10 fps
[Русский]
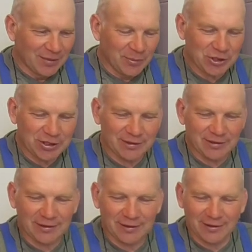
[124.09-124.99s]
Мы же
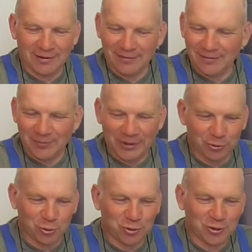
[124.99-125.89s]
э,
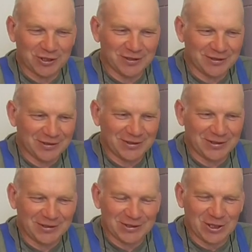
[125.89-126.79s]
продукцию из, э,
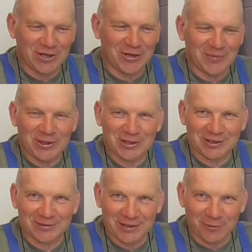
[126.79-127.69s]
сделаем из
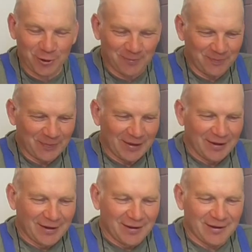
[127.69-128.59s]
своего
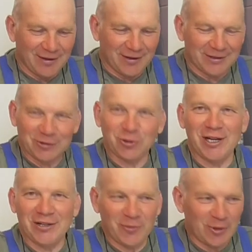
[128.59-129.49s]
э,
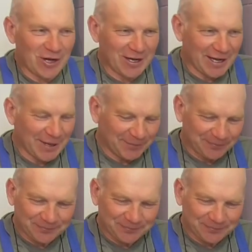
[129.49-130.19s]
натурального молока.